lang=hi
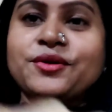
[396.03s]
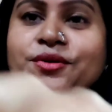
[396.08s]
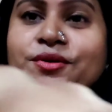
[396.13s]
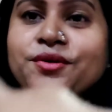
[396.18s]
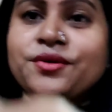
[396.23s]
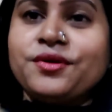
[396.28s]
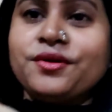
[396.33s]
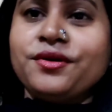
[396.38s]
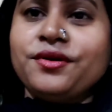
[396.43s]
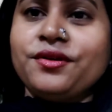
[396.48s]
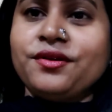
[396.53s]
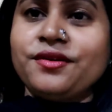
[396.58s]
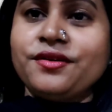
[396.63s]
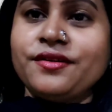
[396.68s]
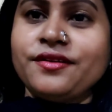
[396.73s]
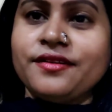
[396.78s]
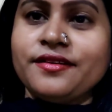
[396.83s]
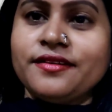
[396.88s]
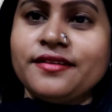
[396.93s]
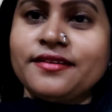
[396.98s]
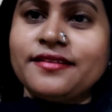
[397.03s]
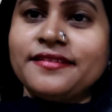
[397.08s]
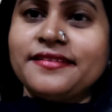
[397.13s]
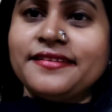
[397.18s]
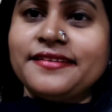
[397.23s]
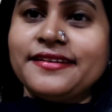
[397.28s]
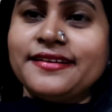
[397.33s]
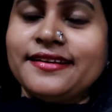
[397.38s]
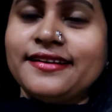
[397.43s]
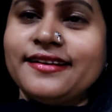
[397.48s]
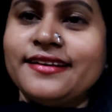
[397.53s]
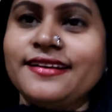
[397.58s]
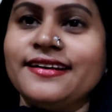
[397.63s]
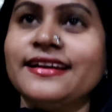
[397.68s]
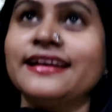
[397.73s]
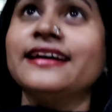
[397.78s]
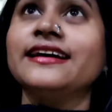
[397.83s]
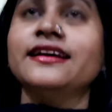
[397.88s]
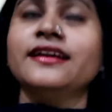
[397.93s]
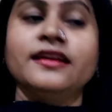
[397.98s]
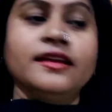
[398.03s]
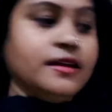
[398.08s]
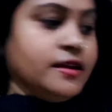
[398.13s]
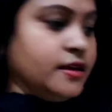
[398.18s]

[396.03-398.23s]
तो टुक कहाँ गई